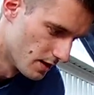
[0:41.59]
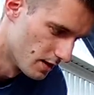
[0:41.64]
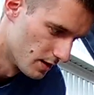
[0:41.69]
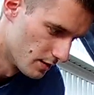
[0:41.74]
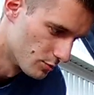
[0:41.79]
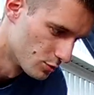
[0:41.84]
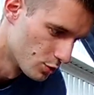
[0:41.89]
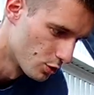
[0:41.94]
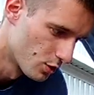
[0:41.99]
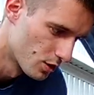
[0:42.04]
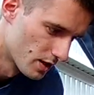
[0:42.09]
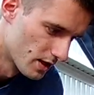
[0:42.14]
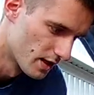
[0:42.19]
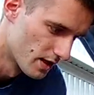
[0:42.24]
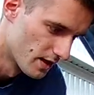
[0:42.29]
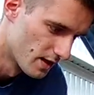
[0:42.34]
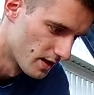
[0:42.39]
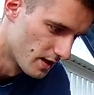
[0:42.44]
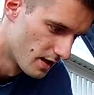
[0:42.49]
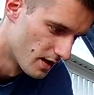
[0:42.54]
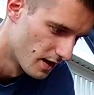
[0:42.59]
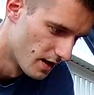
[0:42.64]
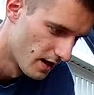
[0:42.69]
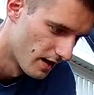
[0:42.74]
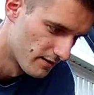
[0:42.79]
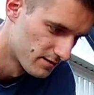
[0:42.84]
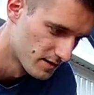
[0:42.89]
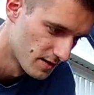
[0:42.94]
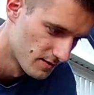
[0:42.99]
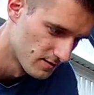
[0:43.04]
И много
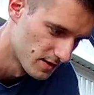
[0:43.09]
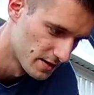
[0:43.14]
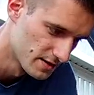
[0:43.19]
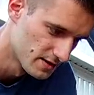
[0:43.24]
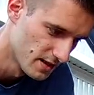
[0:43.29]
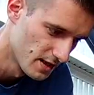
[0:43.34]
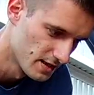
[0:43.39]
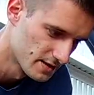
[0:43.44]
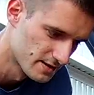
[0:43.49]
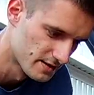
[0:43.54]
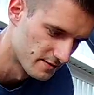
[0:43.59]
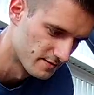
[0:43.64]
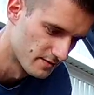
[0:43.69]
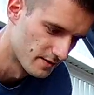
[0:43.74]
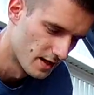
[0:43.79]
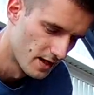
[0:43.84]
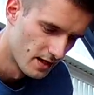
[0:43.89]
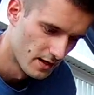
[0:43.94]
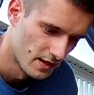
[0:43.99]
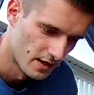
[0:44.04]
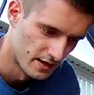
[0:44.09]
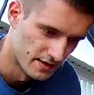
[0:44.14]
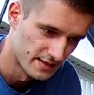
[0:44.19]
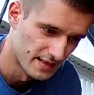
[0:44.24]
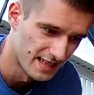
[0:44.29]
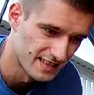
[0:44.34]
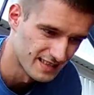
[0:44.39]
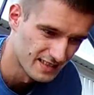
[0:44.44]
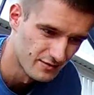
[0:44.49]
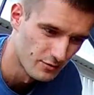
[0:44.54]
автовладельцев
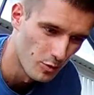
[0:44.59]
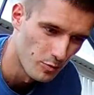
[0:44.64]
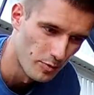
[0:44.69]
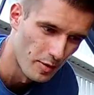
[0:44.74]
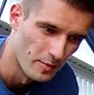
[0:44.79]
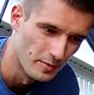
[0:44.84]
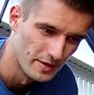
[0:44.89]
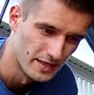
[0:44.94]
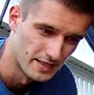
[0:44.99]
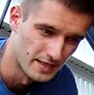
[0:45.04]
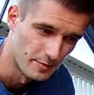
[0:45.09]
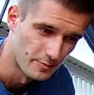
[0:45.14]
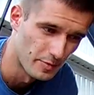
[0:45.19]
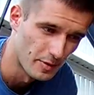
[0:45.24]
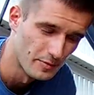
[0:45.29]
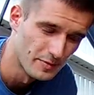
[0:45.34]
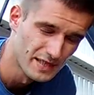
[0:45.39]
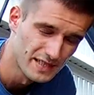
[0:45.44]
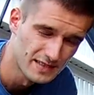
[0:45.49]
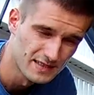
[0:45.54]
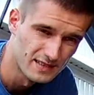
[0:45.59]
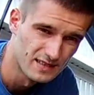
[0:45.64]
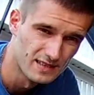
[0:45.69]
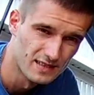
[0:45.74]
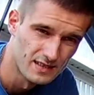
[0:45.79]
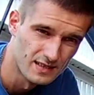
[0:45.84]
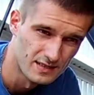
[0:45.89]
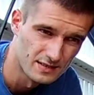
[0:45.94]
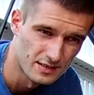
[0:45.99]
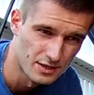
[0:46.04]
хотят его помыть. А помыть
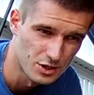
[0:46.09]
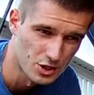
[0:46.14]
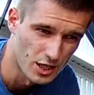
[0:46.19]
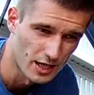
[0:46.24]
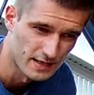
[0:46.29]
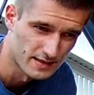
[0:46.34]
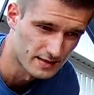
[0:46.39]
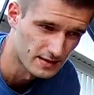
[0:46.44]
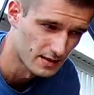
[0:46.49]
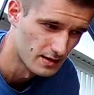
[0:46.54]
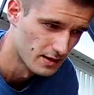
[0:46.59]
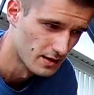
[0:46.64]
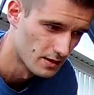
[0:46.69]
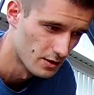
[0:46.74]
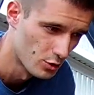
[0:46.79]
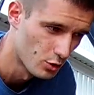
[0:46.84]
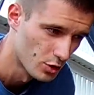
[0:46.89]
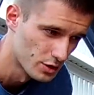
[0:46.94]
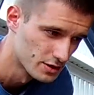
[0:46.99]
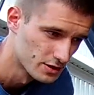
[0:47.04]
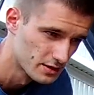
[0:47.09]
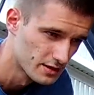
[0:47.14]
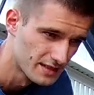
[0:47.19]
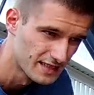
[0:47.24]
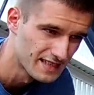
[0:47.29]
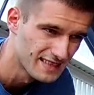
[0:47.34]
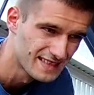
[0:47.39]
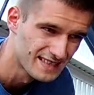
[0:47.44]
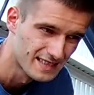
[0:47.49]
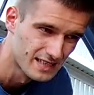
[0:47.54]
э, сейчас э, ходит
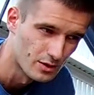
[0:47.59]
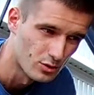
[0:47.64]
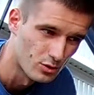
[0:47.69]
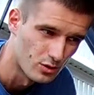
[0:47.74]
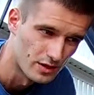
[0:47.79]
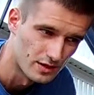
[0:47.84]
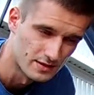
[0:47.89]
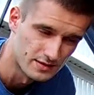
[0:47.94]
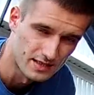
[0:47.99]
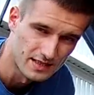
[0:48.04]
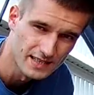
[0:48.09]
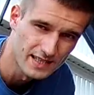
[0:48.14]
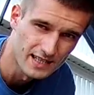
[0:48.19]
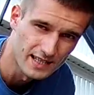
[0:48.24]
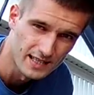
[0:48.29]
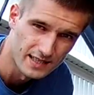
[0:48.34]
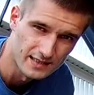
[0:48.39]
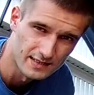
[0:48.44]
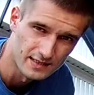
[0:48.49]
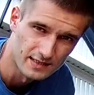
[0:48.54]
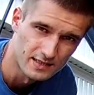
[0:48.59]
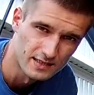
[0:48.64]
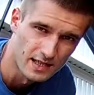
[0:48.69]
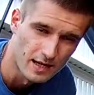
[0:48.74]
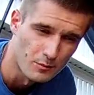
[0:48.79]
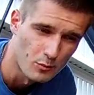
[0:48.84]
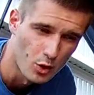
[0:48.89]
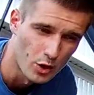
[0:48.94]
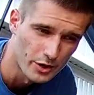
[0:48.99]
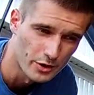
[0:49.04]
хит такой, заехать
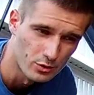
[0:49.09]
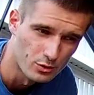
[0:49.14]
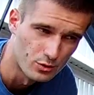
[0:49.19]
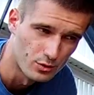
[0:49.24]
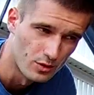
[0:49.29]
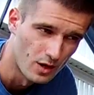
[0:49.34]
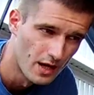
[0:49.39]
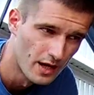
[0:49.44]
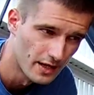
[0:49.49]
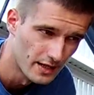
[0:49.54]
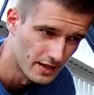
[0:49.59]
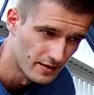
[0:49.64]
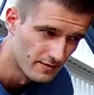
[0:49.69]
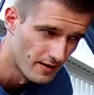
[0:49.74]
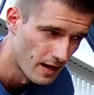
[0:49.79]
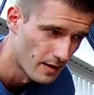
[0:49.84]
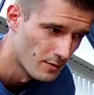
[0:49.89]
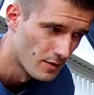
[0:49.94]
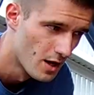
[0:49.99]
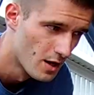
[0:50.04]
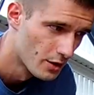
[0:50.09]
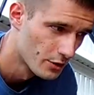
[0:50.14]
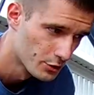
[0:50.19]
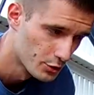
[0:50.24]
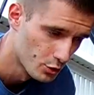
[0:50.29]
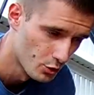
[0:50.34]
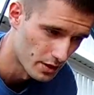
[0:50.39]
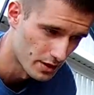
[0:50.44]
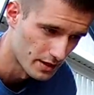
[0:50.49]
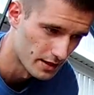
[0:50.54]
на мойку и вам
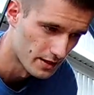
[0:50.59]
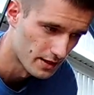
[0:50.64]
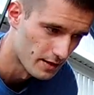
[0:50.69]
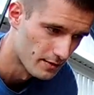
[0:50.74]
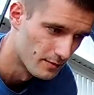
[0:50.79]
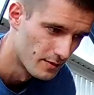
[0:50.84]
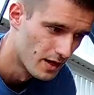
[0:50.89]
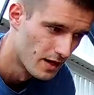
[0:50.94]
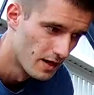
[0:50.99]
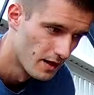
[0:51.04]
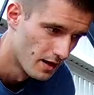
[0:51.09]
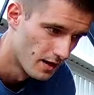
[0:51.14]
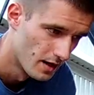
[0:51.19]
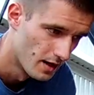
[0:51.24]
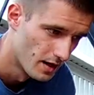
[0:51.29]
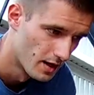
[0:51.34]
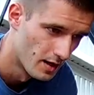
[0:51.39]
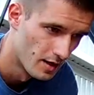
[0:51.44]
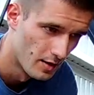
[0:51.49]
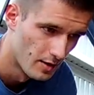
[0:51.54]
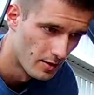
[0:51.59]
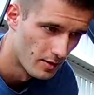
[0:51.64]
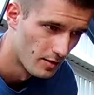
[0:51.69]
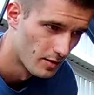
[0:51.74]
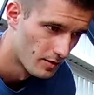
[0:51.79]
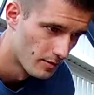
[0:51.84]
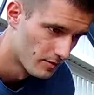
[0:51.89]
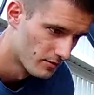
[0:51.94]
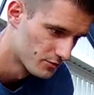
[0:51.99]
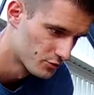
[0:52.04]
керхером
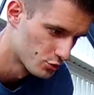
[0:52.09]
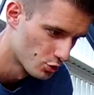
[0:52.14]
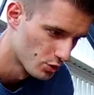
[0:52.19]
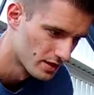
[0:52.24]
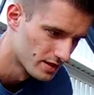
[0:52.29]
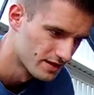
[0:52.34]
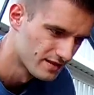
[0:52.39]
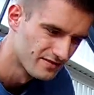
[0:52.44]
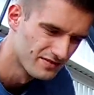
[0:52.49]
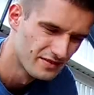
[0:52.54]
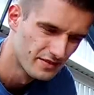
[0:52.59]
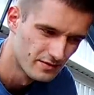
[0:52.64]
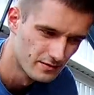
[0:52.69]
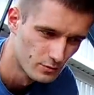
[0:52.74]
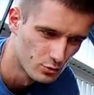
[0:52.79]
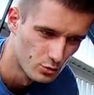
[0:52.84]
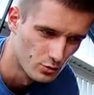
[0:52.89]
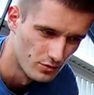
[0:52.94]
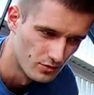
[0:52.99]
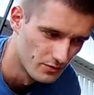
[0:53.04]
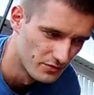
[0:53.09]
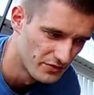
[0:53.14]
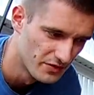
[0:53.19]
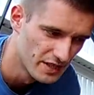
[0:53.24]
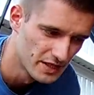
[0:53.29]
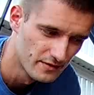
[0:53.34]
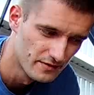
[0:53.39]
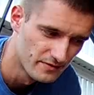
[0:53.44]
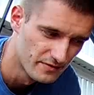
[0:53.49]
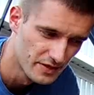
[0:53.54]
э, все это ну,
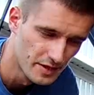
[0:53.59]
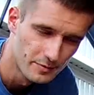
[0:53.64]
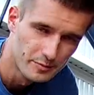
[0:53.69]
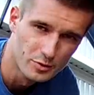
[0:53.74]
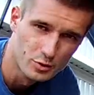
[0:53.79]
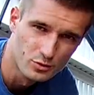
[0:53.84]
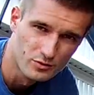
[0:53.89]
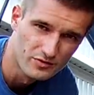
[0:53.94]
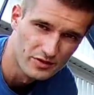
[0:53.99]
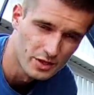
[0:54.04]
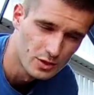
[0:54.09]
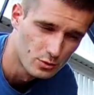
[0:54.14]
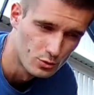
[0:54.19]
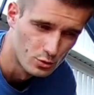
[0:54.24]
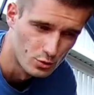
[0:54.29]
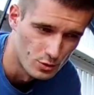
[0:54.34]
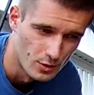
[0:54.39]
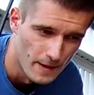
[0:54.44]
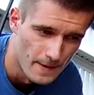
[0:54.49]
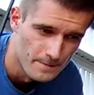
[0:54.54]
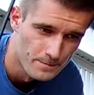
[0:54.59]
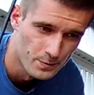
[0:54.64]
вы, выбьют, выдуют.